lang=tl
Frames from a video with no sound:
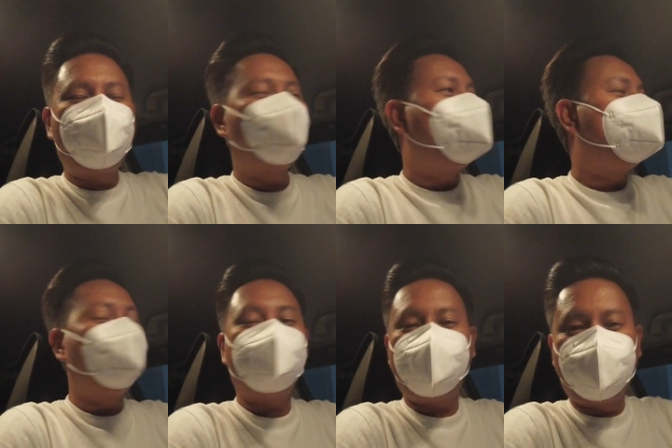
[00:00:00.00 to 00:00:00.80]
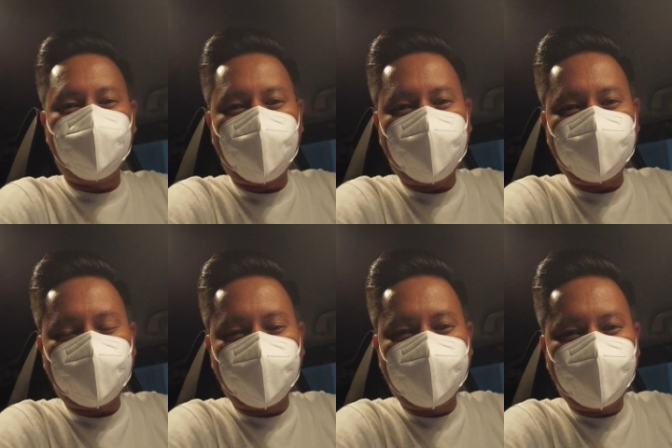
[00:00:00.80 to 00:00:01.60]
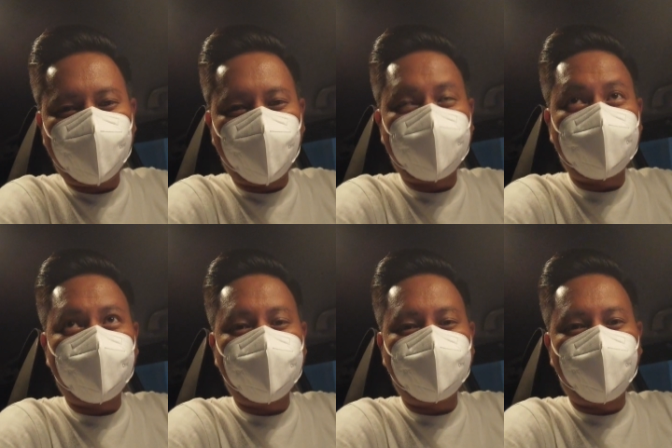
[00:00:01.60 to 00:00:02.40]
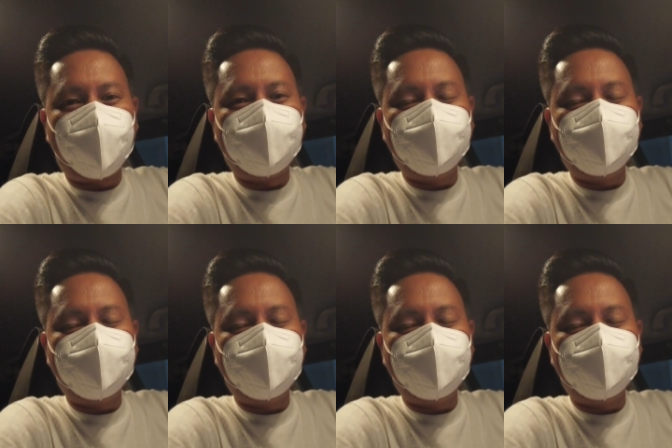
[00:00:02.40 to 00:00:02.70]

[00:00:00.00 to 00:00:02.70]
today is July 10, 2021.